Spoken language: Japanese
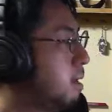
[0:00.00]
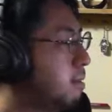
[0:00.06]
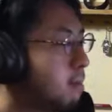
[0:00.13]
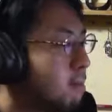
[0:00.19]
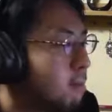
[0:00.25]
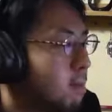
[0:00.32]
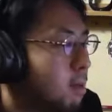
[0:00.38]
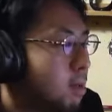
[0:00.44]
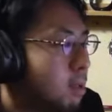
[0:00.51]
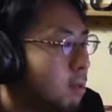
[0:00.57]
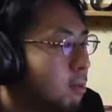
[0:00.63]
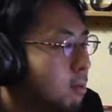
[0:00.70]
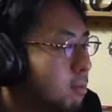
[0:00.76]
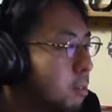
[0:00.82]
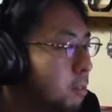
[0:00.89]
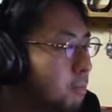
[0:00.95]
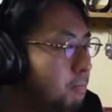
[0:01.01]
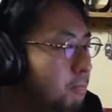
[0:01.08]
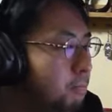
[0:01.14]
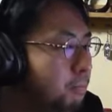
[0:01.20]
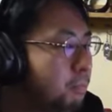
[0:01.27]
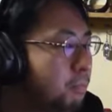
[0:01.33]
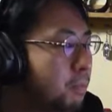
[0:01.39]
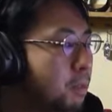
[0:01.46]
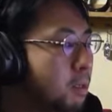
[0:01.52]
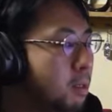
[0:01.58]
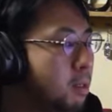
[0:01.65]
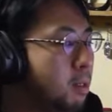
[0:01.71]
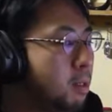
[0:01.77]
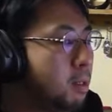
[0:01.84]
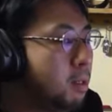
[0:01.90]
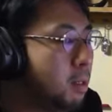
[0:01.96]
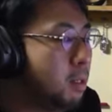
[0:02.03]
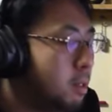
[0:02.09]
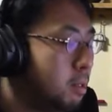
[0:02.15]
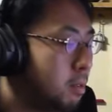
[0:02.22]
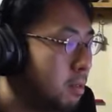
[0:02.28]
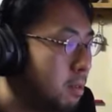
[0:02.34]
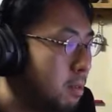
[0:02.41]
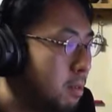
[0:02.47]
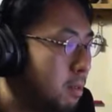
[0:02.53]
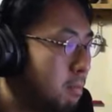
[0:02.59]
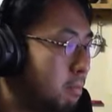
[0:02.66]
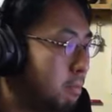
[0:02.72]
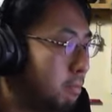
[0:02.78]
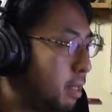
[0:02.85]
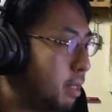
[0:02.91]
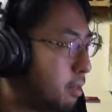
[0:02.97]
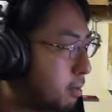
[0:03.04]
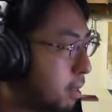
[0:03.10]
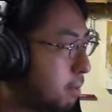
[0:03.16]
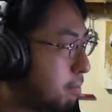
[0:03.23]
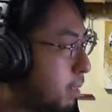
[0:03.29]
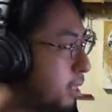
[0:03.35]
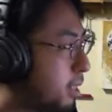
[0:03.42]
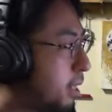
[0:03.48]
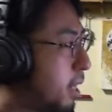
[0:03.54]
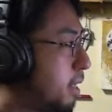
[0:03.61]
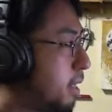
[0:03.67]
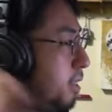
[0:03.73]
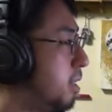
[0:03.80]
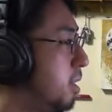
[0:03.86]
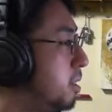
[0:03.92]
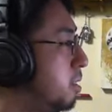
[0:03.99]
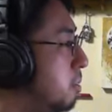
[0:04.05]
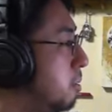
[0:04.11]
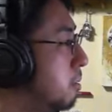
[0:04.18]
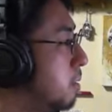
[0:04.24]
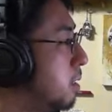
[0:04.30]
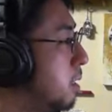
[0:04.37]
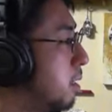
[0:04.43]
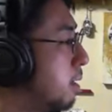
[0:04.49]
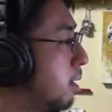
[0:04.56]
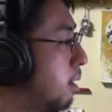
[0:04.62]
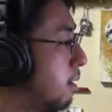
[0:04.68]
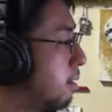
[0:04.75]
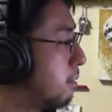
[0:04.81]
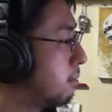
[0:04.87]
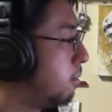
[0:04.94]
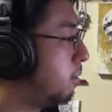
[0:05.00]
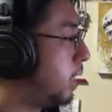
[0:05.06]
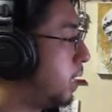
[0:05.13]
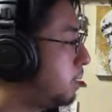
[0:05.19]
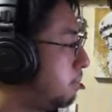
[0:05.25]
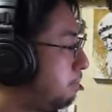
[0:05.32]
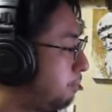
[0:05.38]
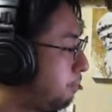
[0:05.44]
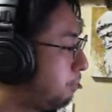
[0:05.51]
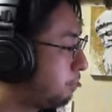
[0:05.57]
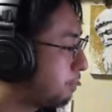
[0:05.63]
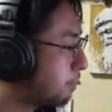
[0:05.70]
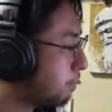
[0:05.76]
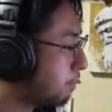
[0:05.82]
で、300人の席が用意されていて、もし、あの満員になった場合、当日券で立ち見が出るそう